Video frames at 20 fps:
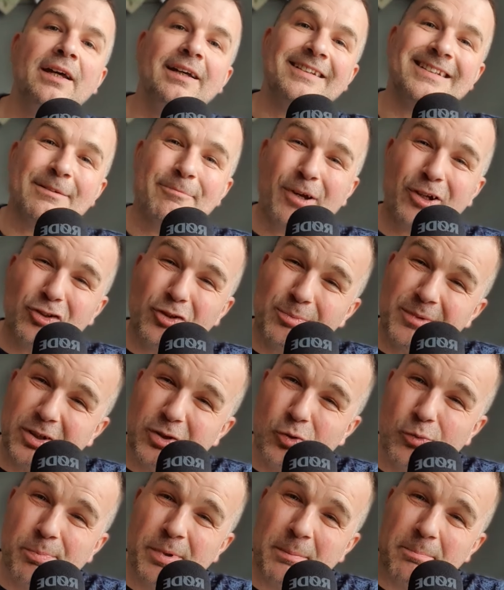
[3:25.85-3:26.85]
Zapraszam na
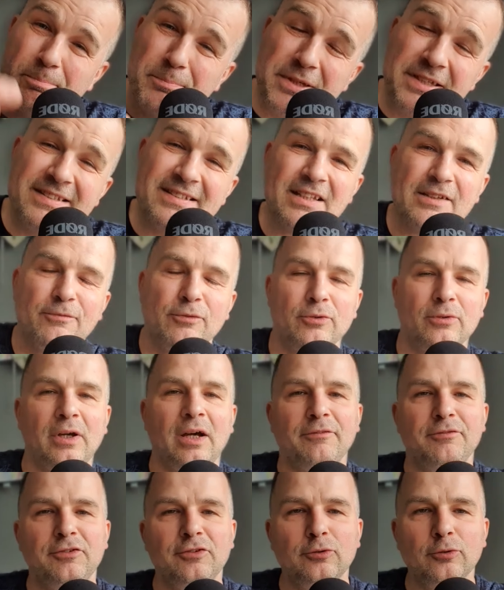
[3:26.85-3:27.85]
grupę Biznes
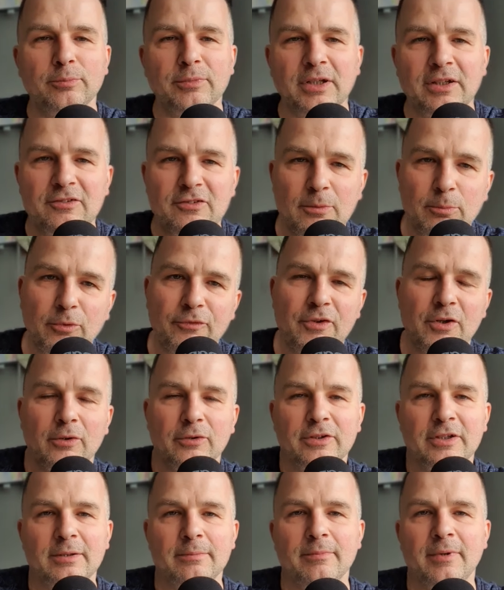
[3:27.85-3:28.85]
Fotografii Ślubnej, gdzie mówię
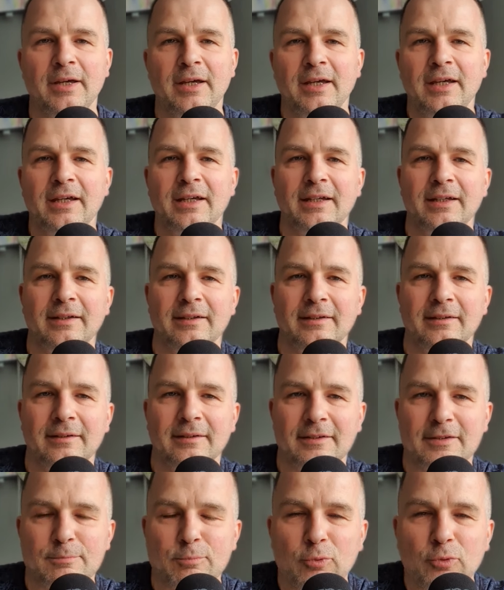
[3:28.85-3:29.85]
o tym
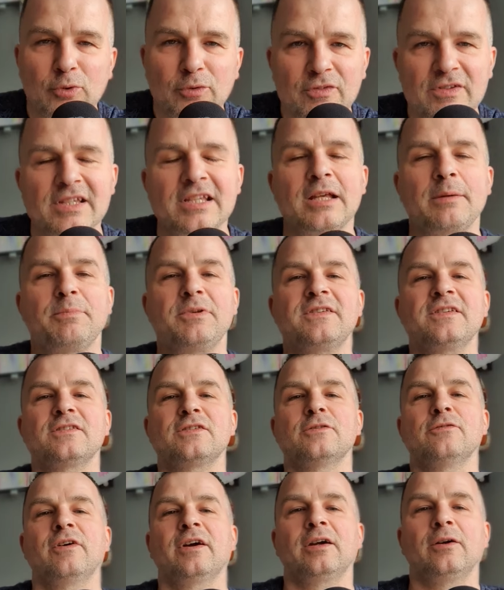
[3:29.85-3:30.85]
y, z punktu widzenia
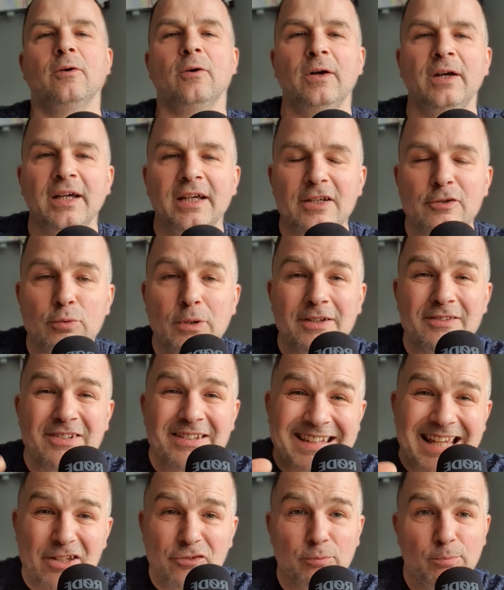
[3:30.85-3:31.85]
biznesowego. I słuchajcie,
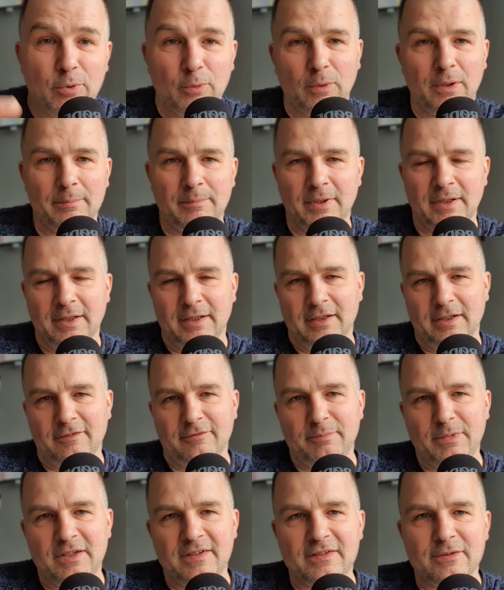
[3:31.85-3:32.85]
też byłem
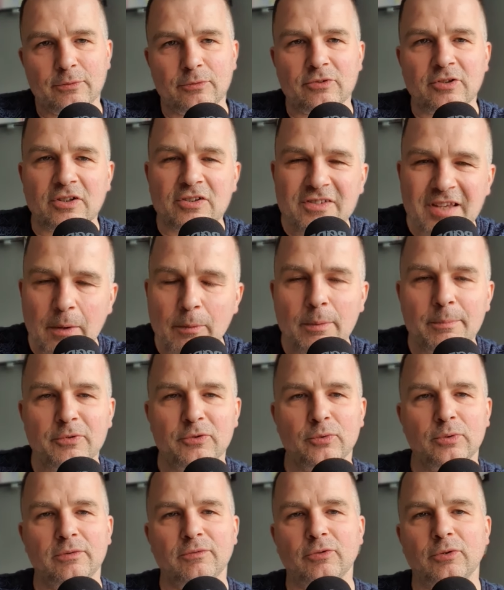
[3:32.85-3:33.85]
w miejscu, gdzie chciałem
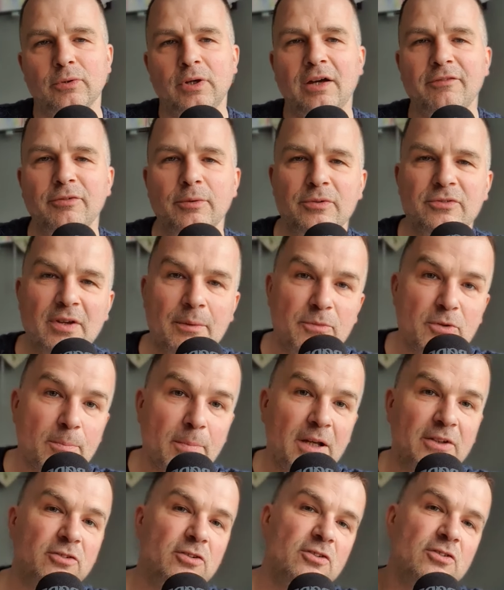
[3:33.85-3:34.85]
być drugim fotografem, chciałem
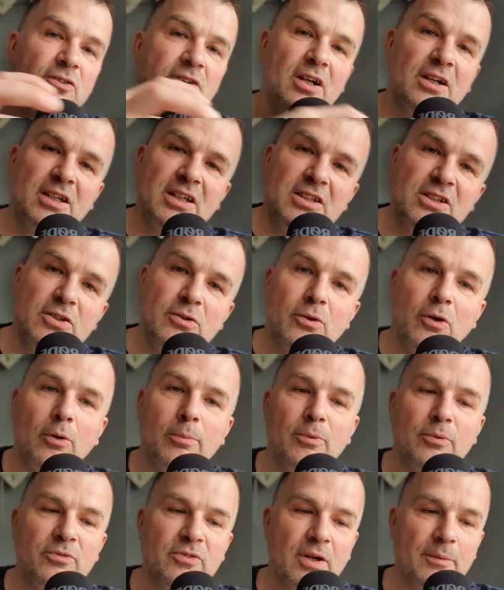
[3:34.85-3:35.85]
zobaczyć, jak inni to
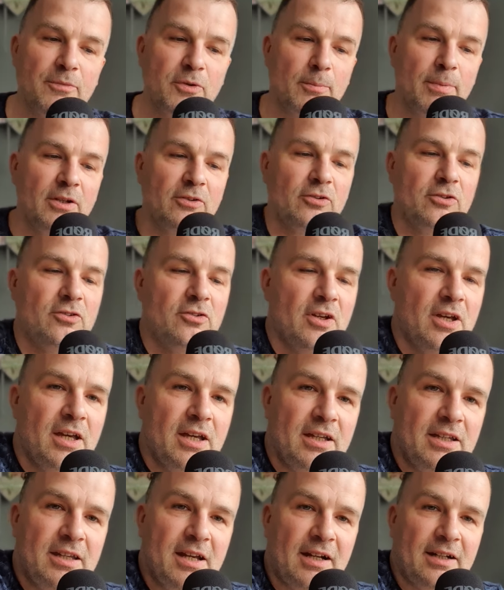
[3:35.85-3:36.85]
robią, chciałem zobaczyć,
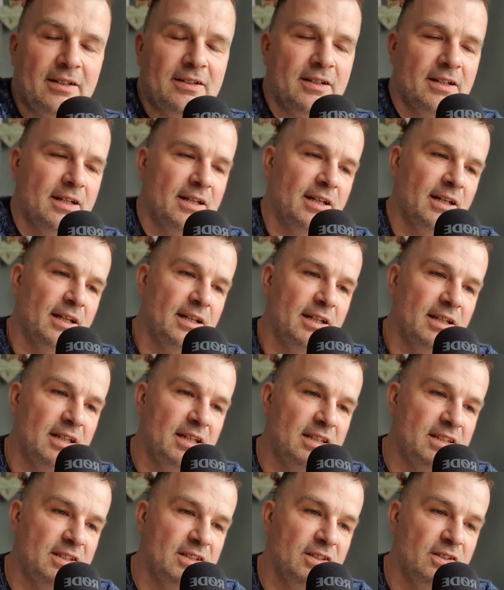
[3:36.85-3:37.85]
jak y,
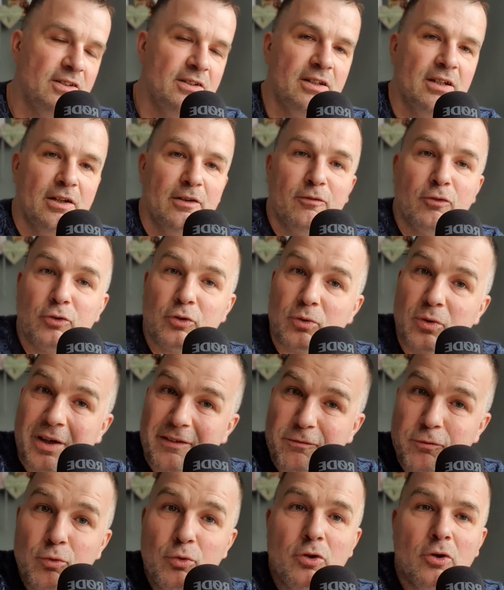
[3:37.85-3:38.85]
inni
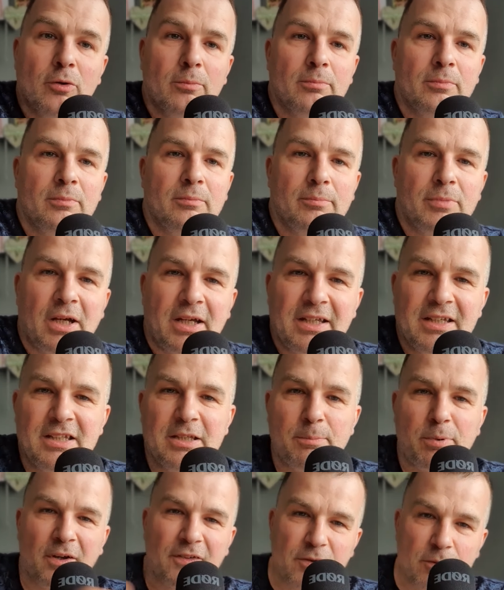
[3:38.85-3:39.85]
fotografują, jak
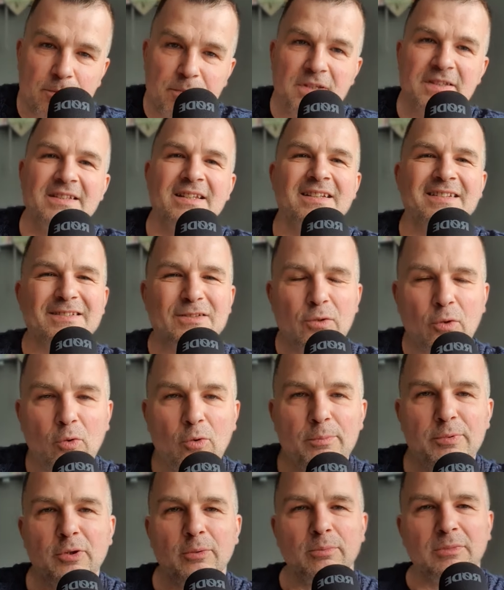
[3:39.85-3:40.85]
inni prowadzą biznes, co
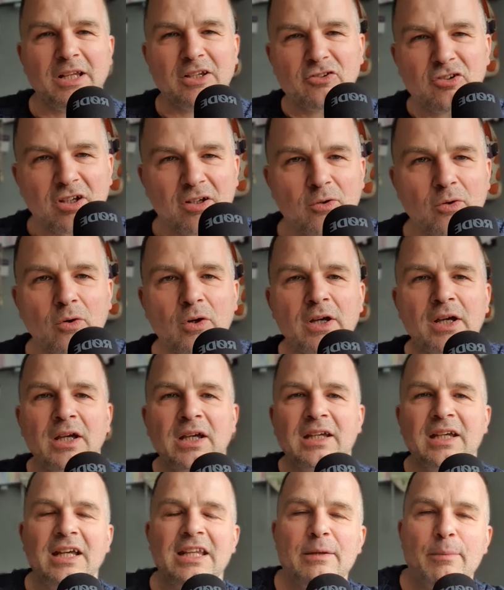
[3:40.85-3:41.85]
robią, dlaczego
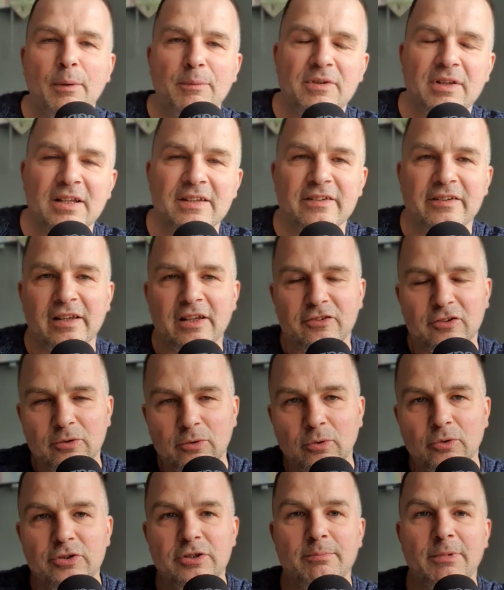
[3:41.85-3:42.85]
ja nie mam zleceń,
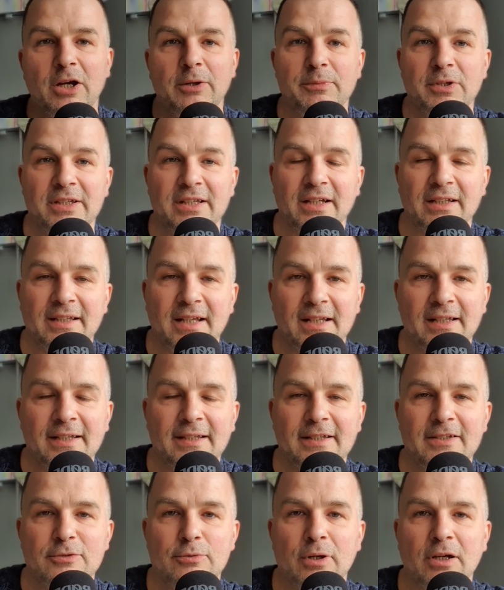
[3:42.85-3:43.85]
dlaczego oni mają i tak
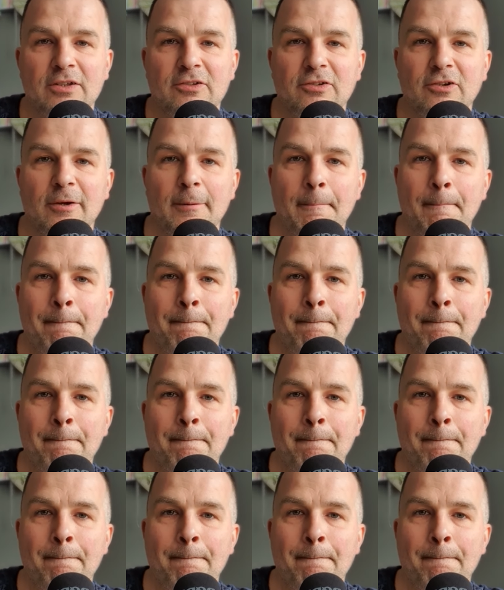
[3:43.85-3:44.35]
dalej. I słuchajcie,